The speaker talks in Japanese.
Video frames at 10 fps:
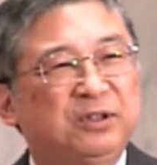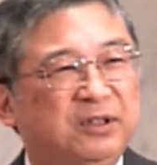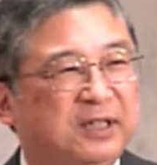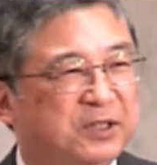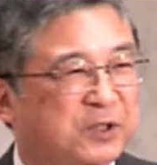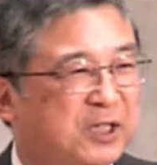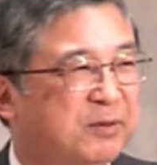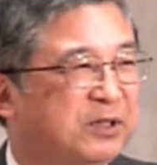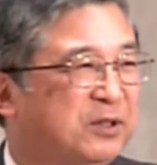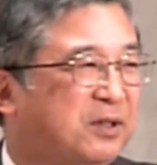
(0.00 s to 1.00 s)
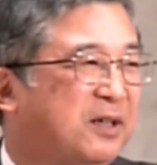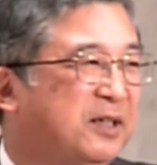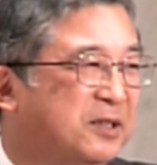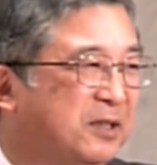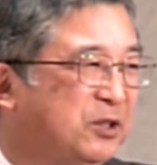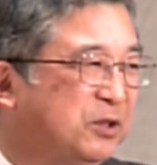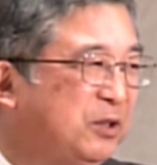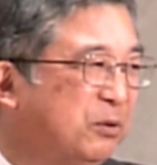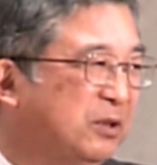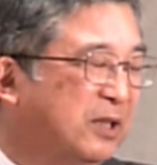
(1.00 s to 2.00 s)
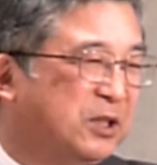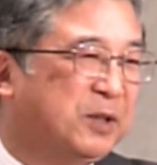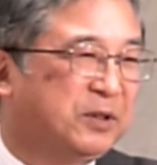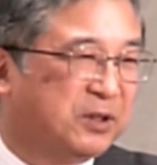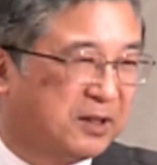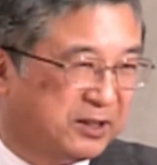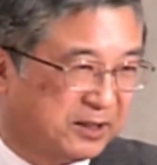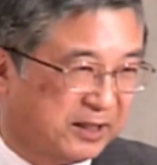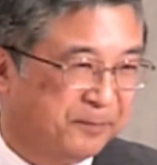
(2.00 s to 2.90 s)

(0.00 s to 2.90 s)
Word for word: 出しては突っ返され出しては突っ返され、